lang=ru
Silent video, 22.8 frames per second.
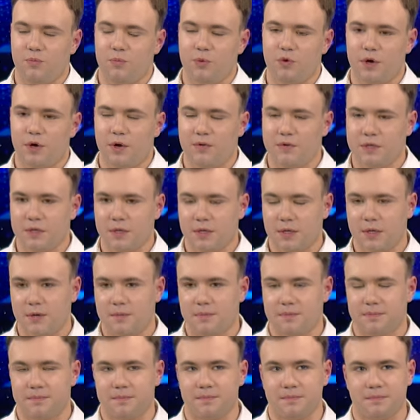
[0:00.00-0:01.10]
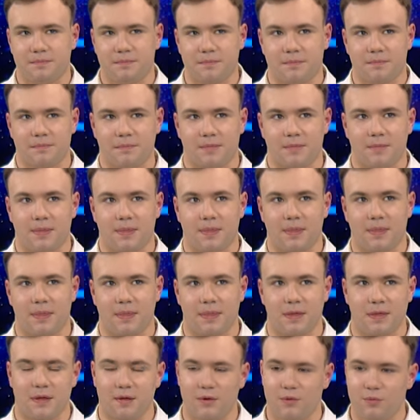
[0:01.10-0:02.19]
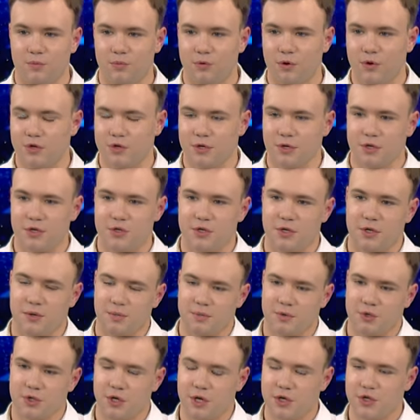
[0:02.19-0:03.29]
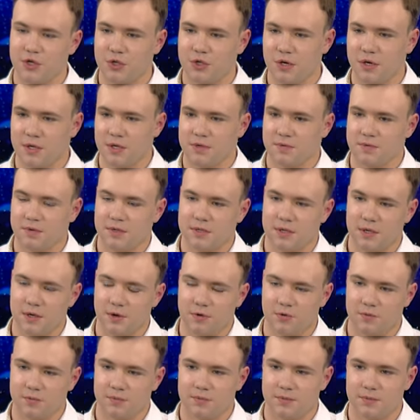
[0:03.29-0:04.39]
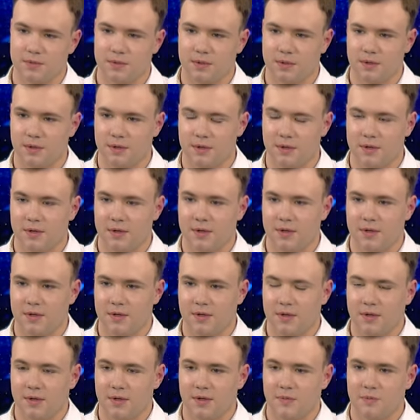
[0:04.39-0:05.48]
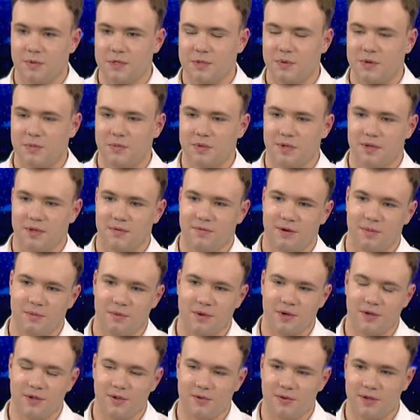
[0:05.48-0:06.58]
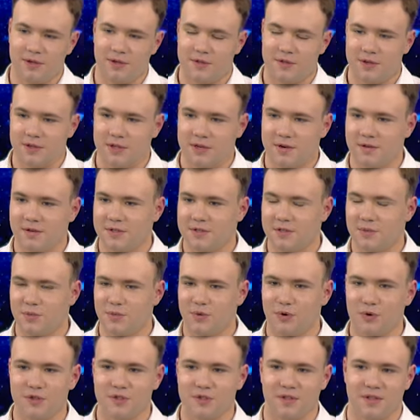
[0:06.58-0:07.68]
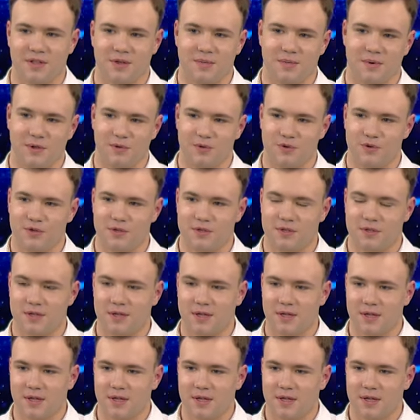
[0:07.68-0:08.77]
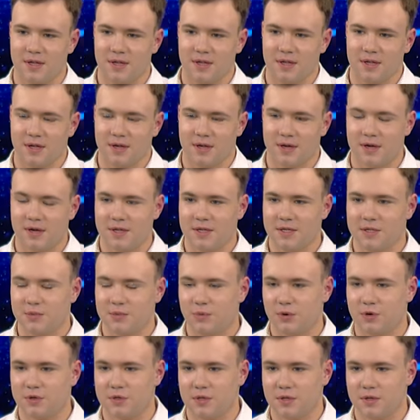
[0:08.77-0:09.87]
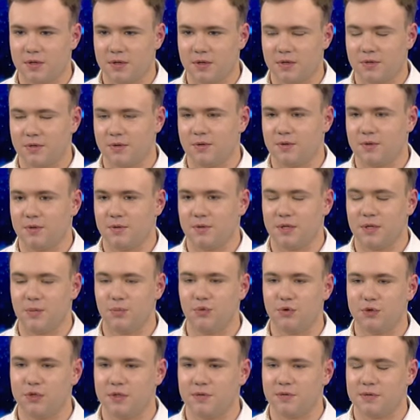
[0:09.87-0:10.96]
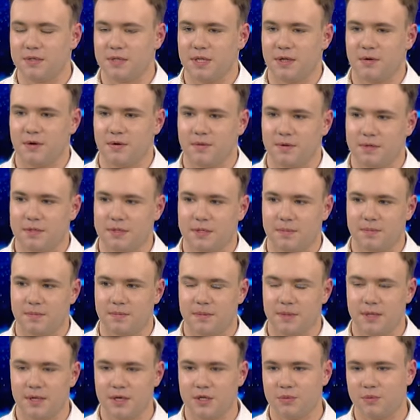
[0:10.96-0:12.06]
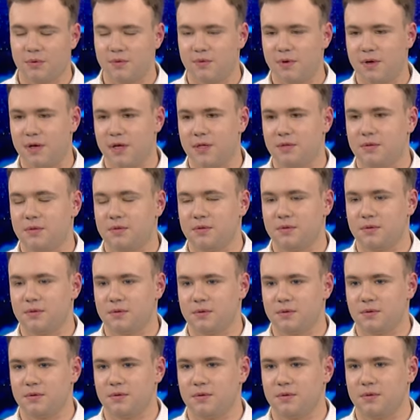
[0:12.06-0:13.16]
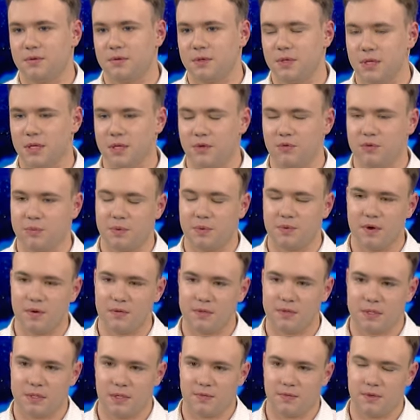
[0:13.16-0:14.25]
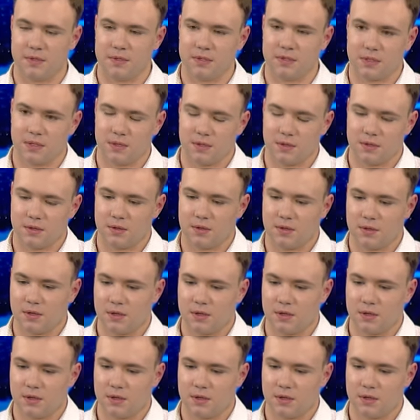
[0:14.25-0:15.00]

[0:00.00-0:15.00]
пауэрлифтинге больше, чем 3-4 раза в неделю без применения фармакологии тренироваться просто не получится. Организм просто э, не будет восстанавливаться. Даже бывает, э, я не успеваю восстановиться.